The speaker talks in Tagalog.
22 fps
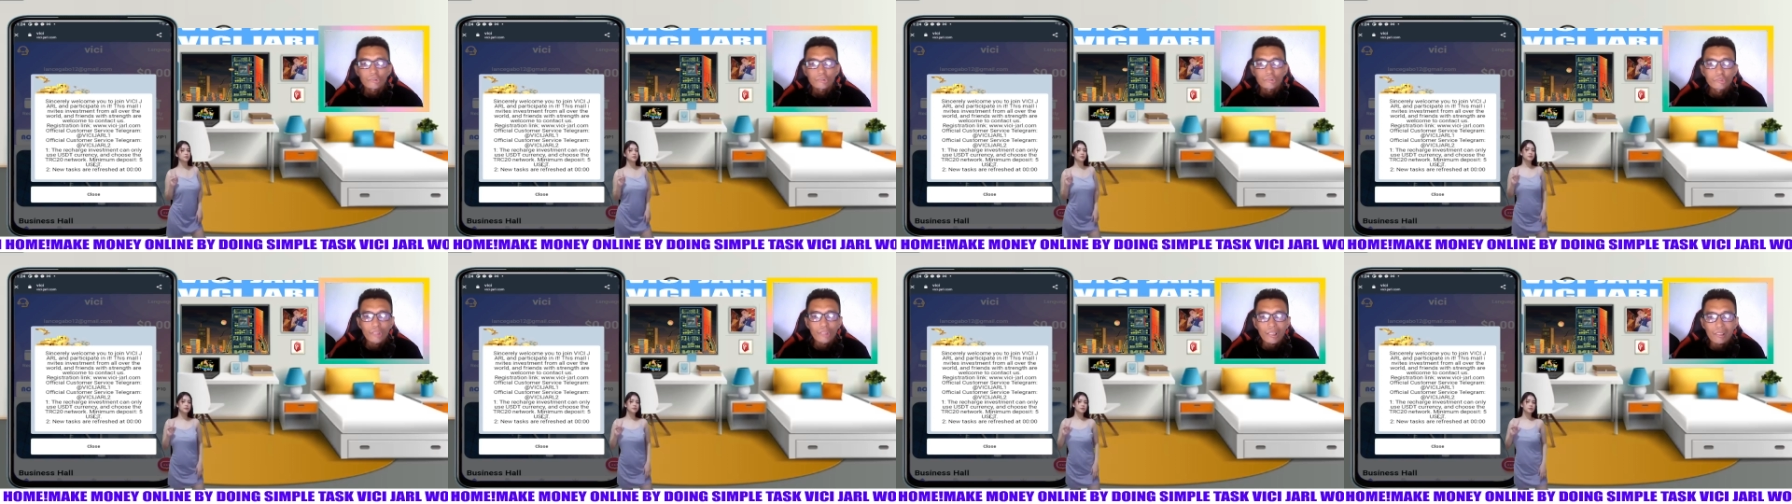
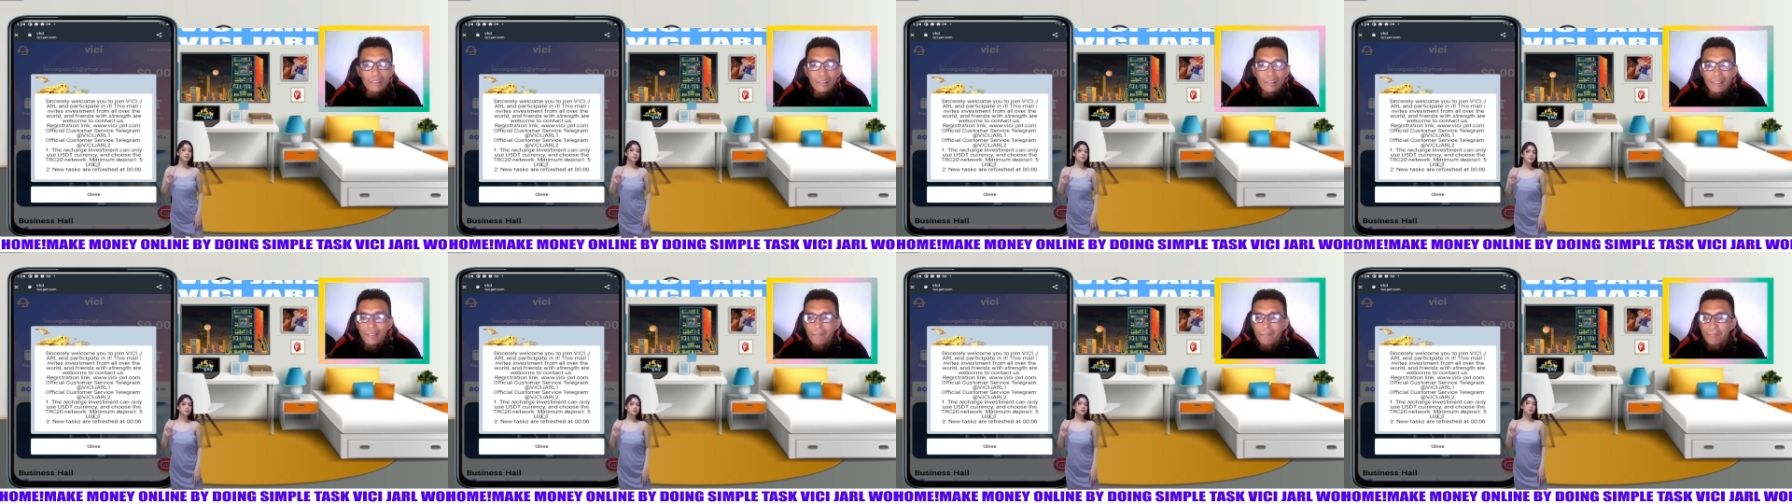
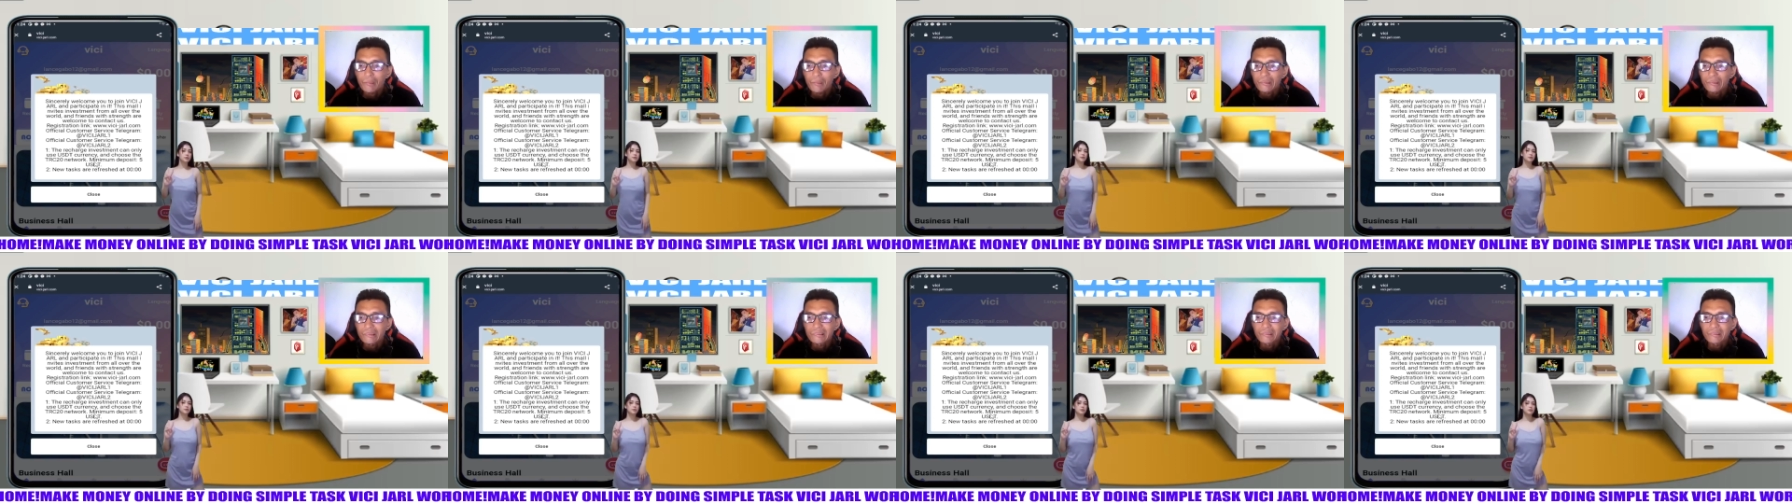JARL and
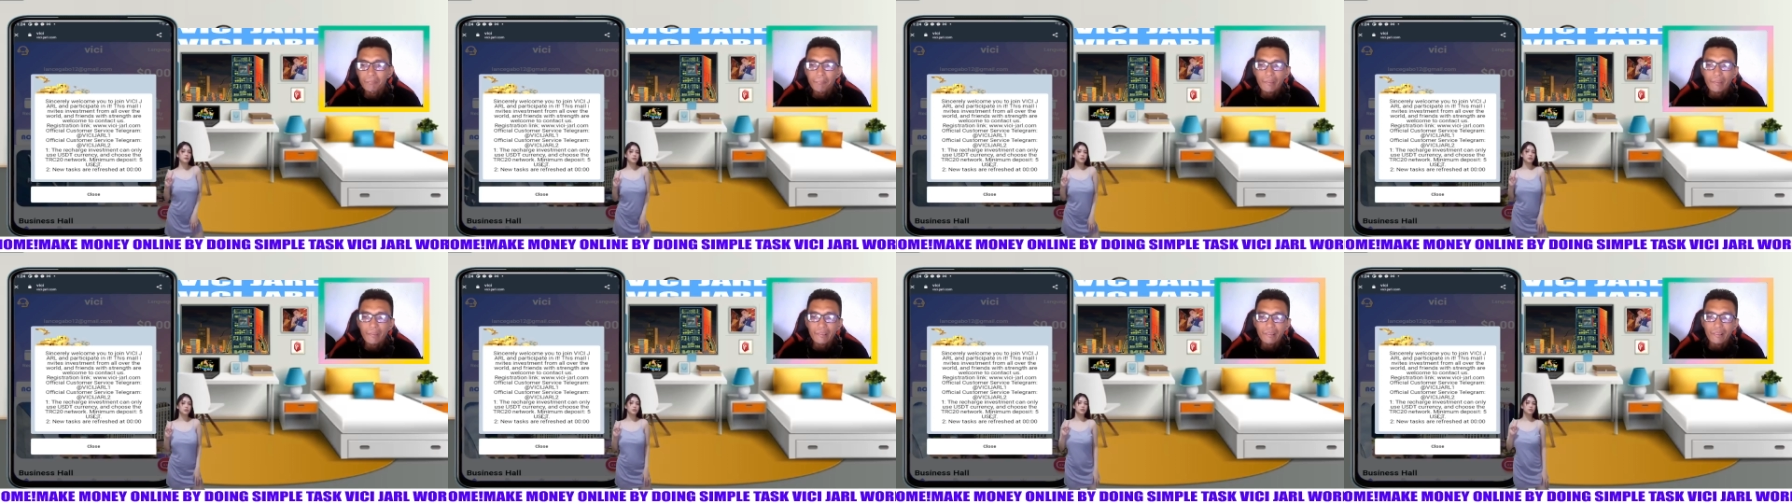
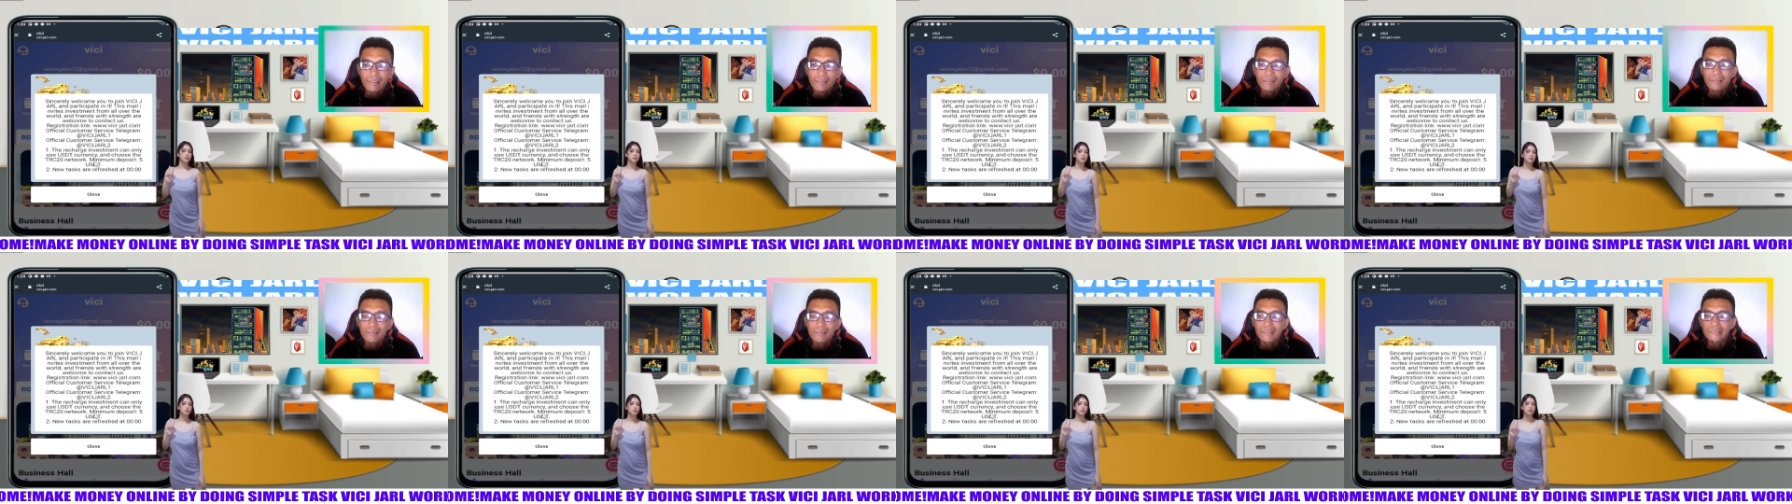participate
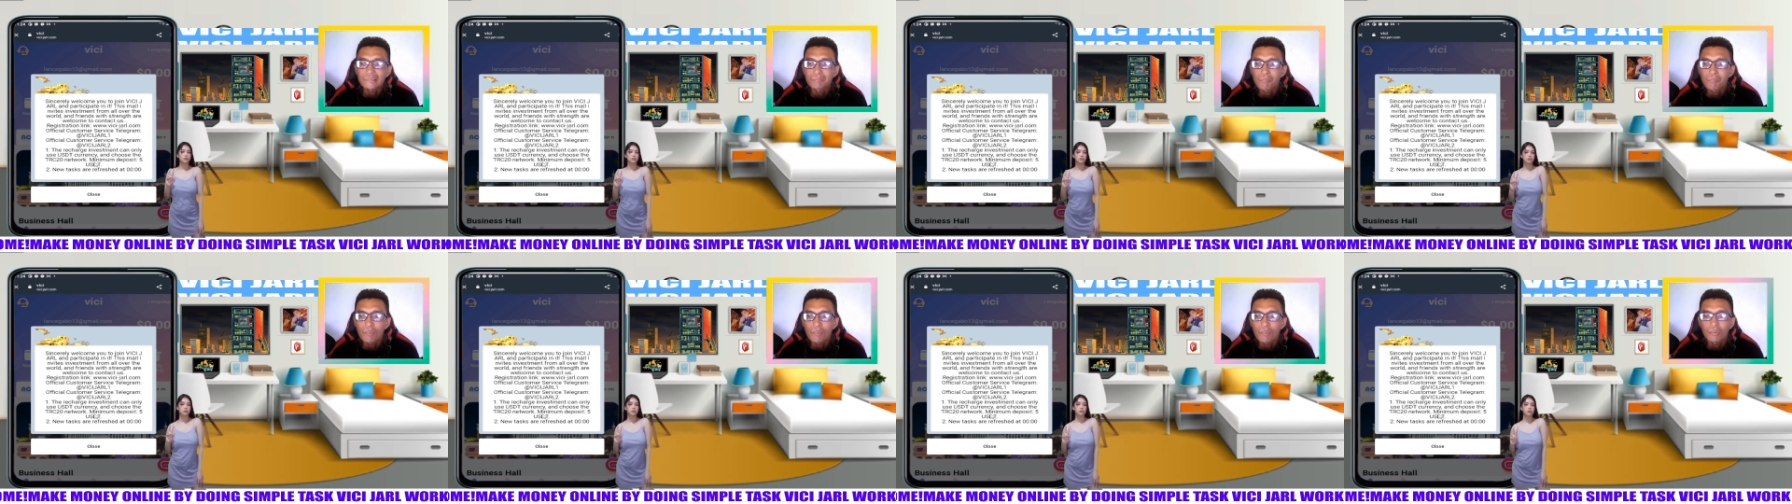in
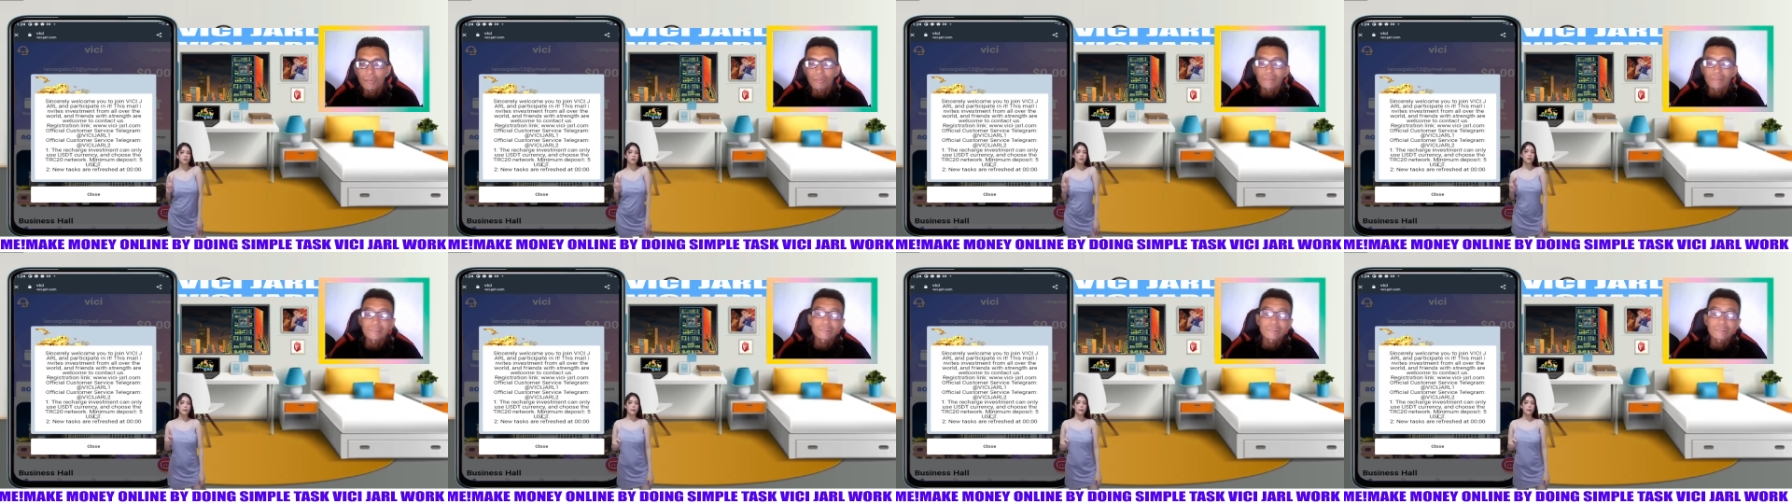this mall.